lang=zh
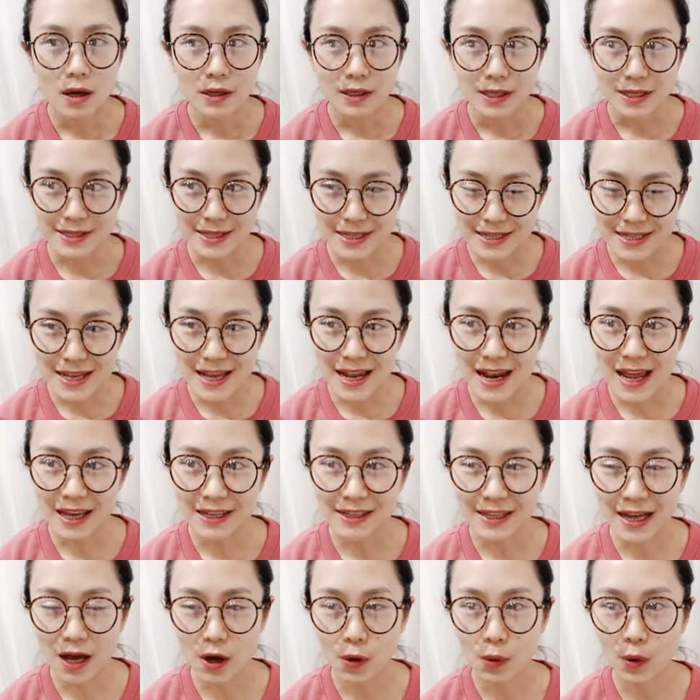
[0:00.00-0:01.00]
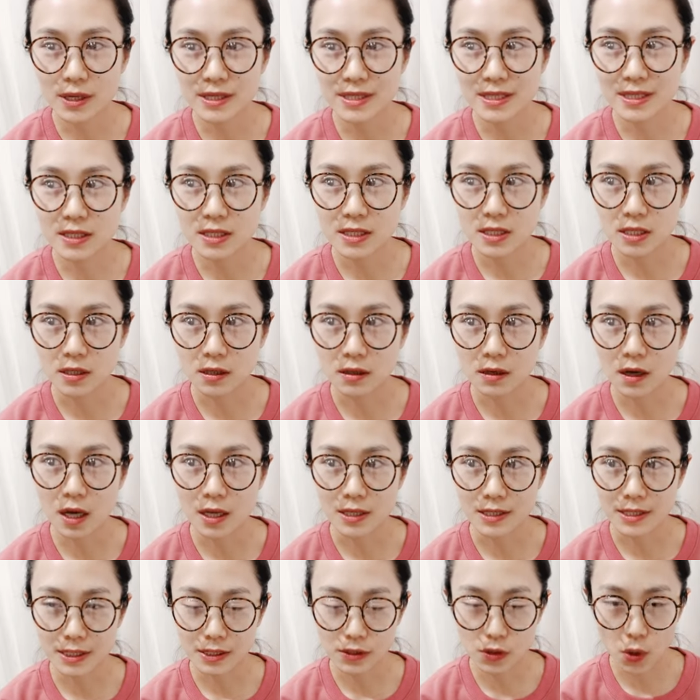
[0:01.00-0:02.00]
那接下来他会进行
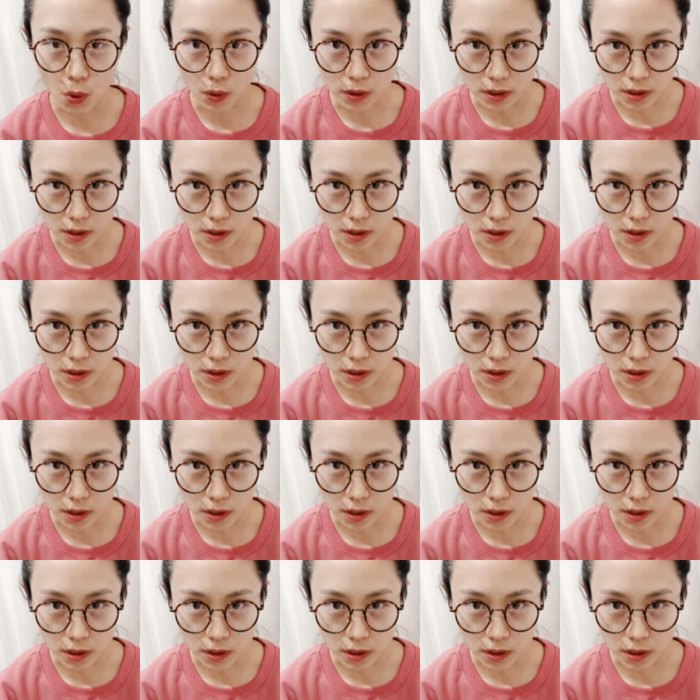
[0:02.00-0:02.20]
很系统